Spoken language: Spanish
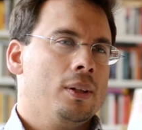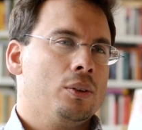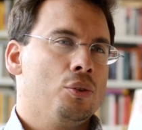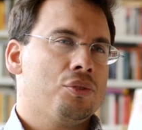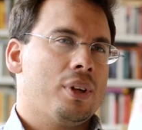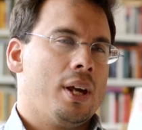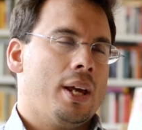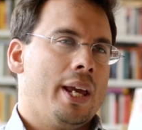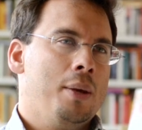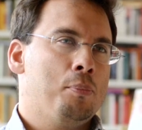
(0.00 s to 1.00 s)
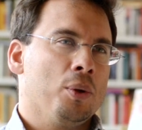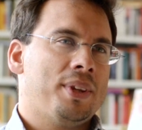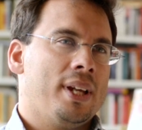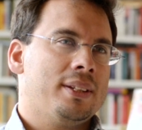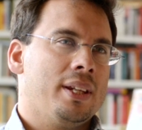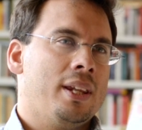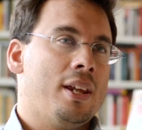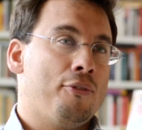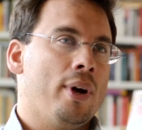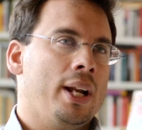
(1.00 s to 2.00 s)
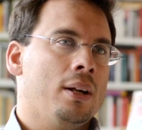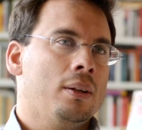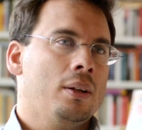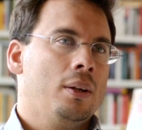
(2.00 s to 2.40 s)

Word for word: Entonces es importante desde afuera,